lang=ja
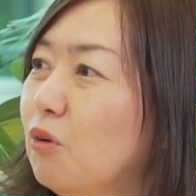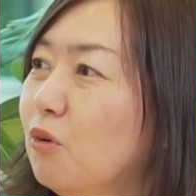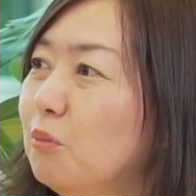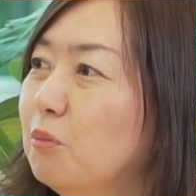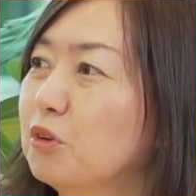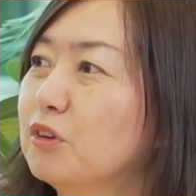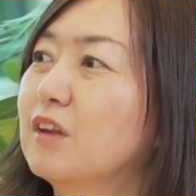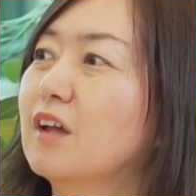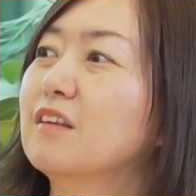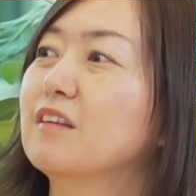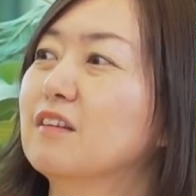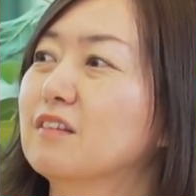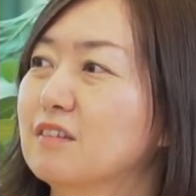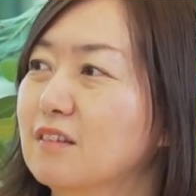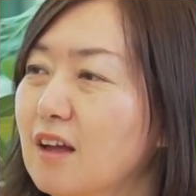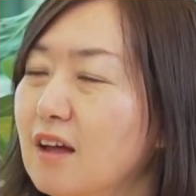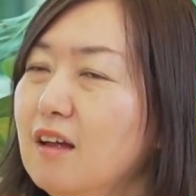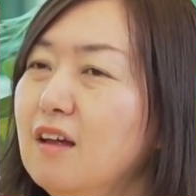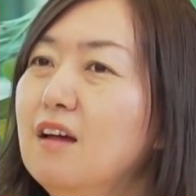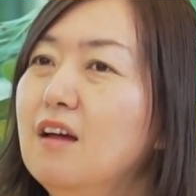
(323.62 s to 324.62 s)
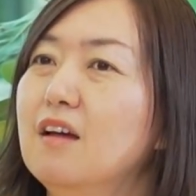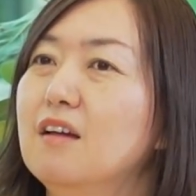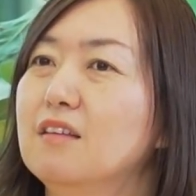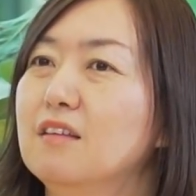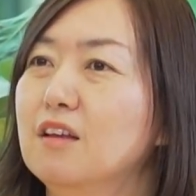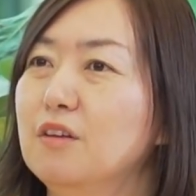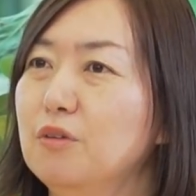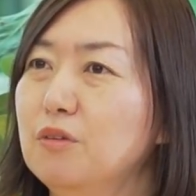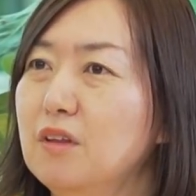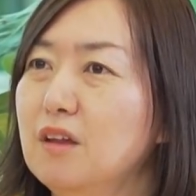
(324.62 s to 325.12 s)
思ったんですね。
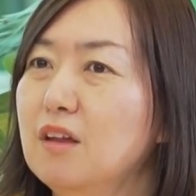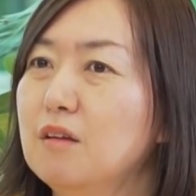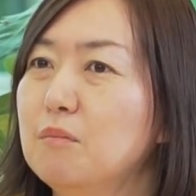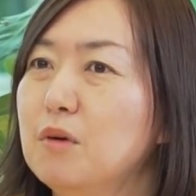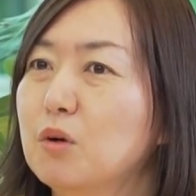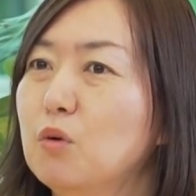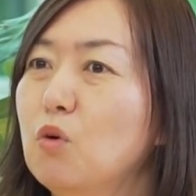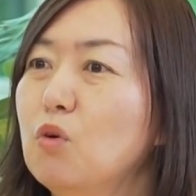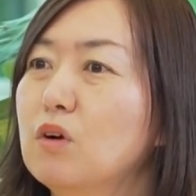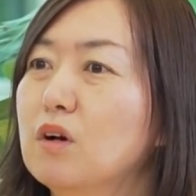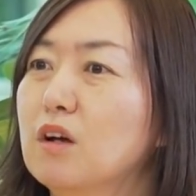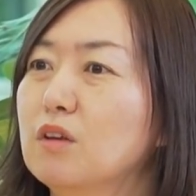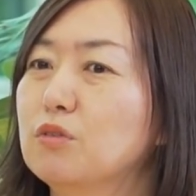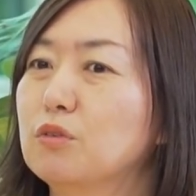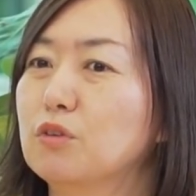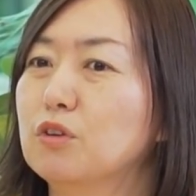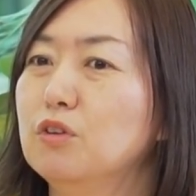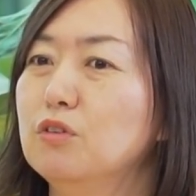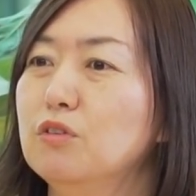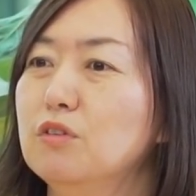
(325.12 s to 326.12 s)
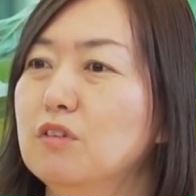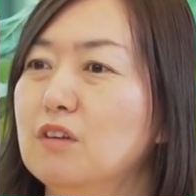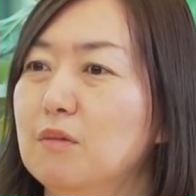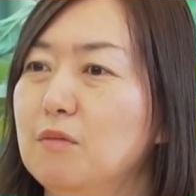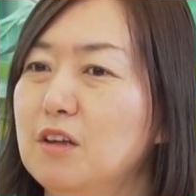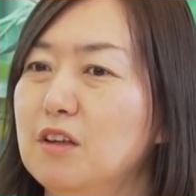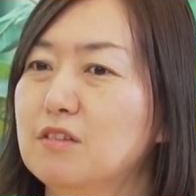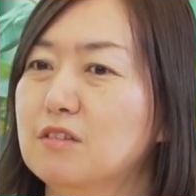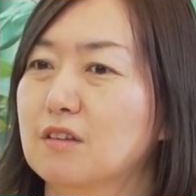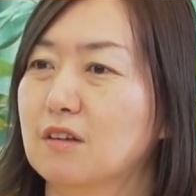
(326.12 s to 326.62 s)
うん、なので、まあ、今回その
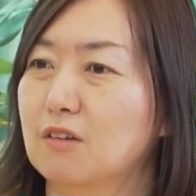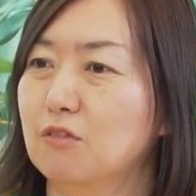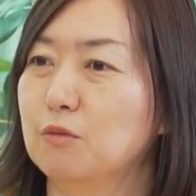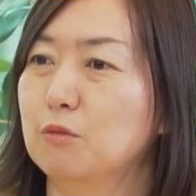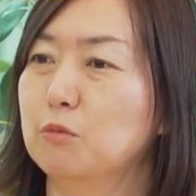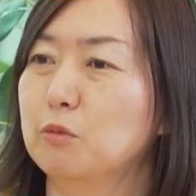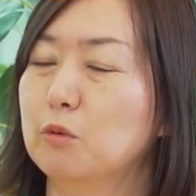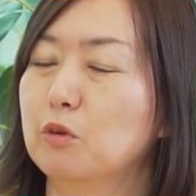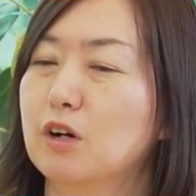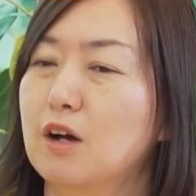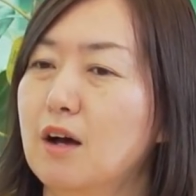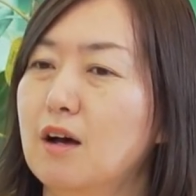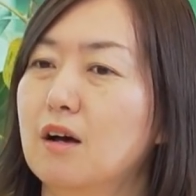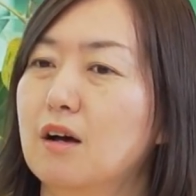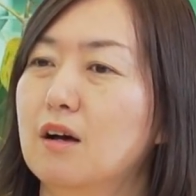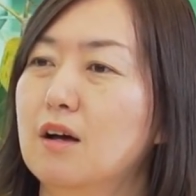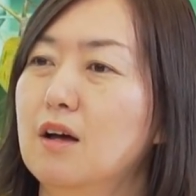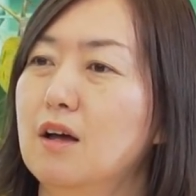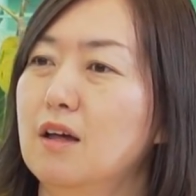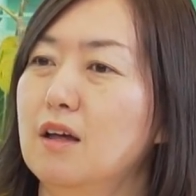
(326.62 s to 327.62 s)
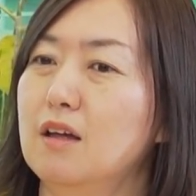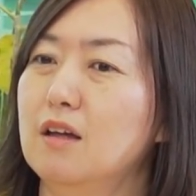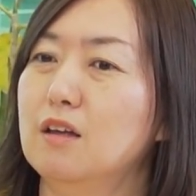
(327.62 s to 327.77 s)
ユーザーベースが、